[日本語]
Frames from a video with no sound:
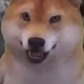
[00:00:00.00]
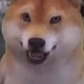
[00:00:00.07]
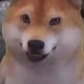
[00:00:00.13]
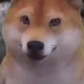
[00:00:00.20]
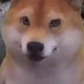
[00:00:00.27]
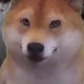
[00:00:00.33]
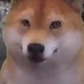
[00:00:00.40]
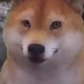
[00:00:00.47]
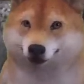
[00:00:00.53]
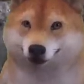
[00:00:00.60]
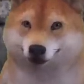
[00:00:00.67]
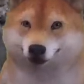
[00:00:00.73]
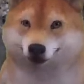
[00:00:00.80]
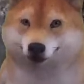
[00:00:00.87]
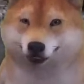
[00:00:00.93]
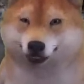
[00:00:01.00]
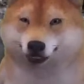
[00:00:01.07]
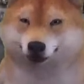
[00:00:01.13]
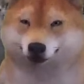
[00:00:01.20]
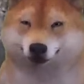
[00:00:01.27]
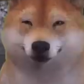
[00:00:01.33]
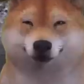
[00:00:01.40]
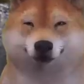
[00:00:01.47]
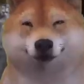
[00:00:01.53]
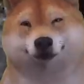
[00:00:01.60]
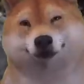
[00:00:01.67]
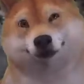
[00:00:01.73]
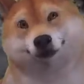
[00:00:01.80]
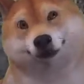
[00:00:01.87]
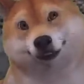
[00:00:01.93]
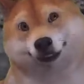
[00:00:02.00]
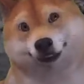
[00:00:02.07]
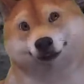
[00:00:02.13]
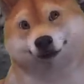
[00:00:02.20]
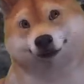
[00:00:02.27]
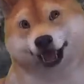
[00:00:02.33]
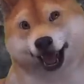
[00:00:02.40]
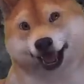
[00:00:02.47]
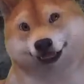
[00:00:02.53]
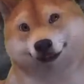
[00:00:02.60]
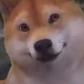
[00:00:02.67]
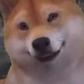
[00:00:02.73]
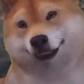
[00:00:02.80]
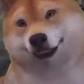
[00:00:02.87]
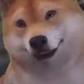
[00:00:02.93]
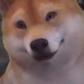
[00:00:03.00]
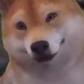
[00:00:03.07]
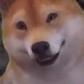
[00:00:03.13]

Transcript: だからそうだな。我々のこのなんか肌感